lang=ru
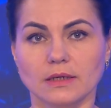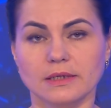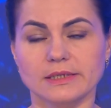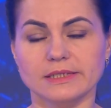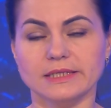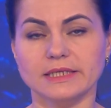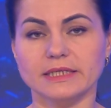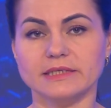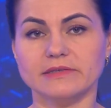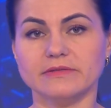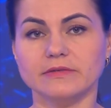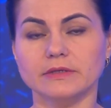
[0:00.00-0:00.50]

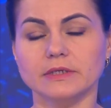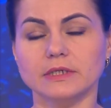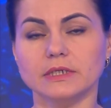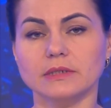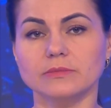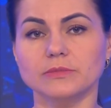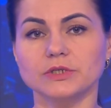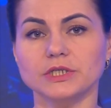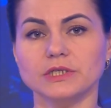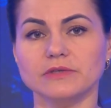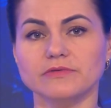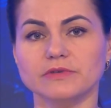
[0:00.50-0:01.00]
Следственный
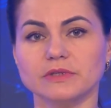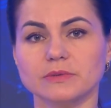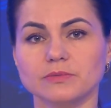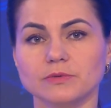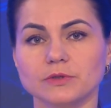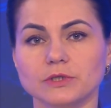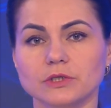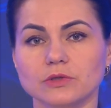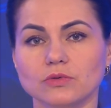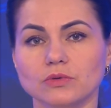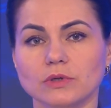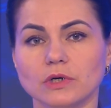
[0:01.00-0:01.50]
комитет
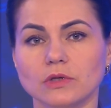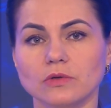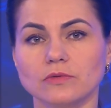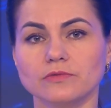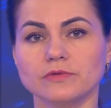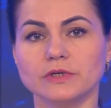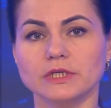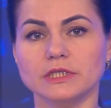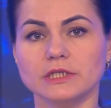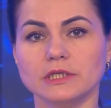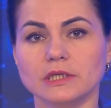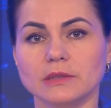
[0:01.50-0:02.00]
возбудил
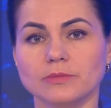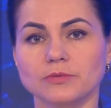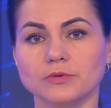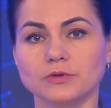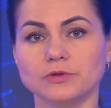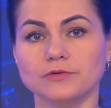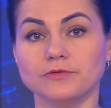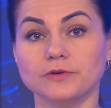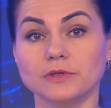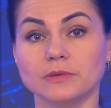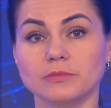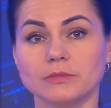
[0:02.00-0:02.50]
уголовное дело
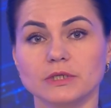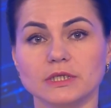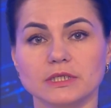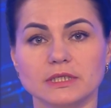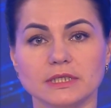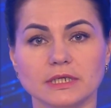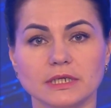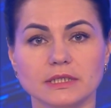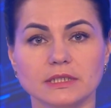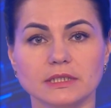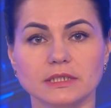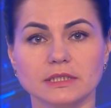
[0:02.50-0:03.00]
против
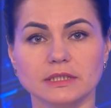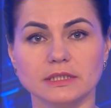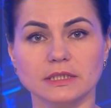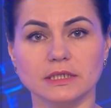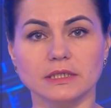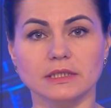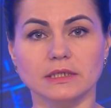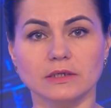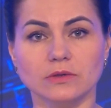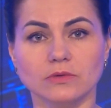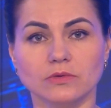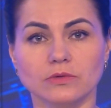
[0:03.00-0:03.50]
администрации
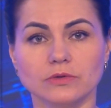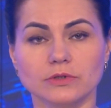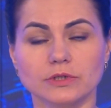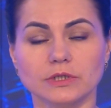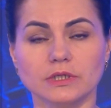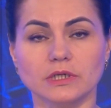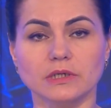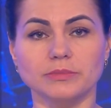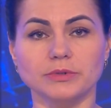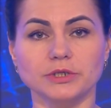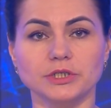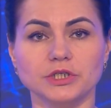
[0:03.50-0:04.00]

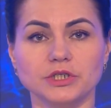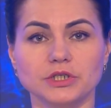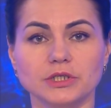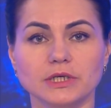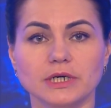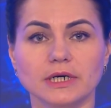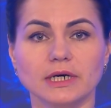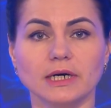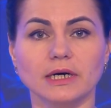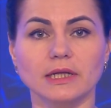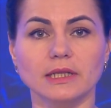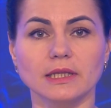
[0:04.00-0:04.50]
Сайногорска.
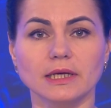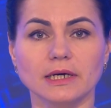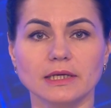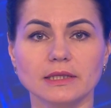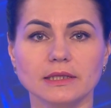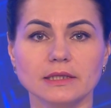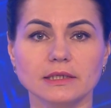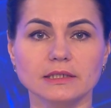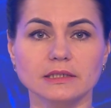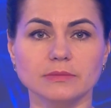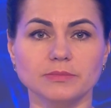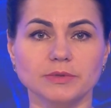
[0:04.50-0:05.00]
Причина –
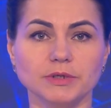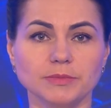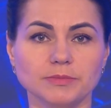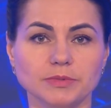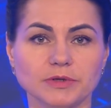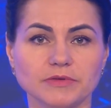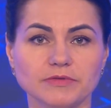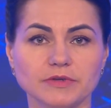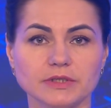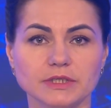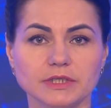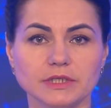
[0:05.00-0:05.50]
халатность при
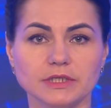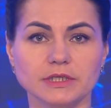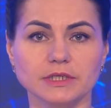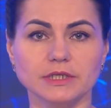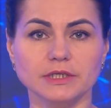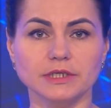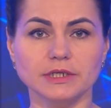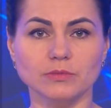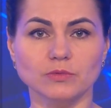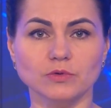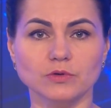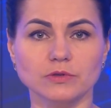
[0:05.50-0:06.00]

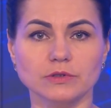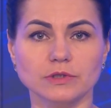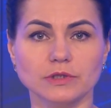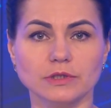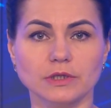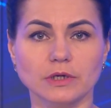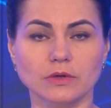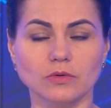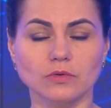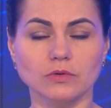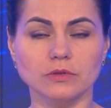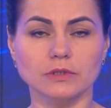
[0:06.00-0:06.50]
проведении ремонта
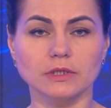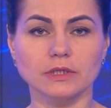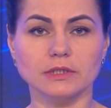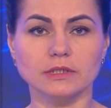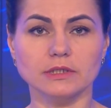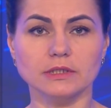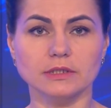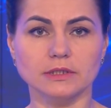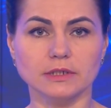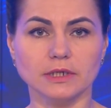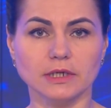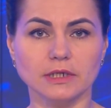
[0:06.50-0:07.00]
дорог на
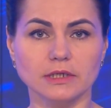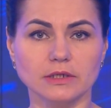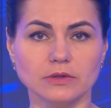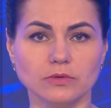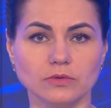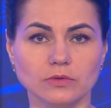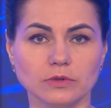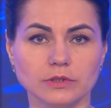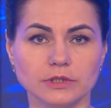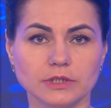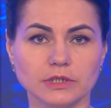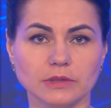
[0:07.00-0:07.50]

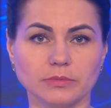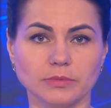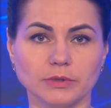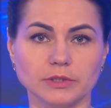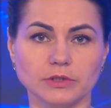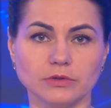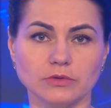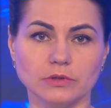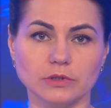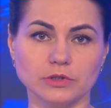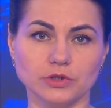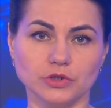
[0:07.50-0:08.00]
центральных улицах
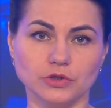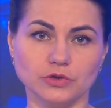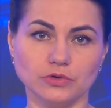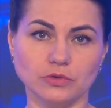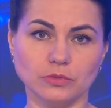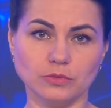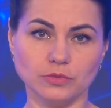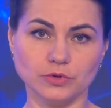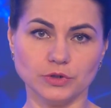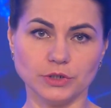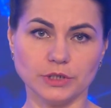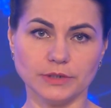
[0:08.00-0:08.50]
поселка
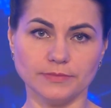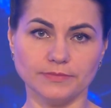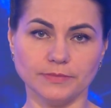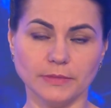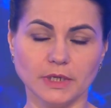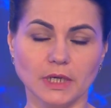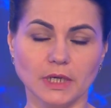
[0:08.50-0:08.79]
Черемушки.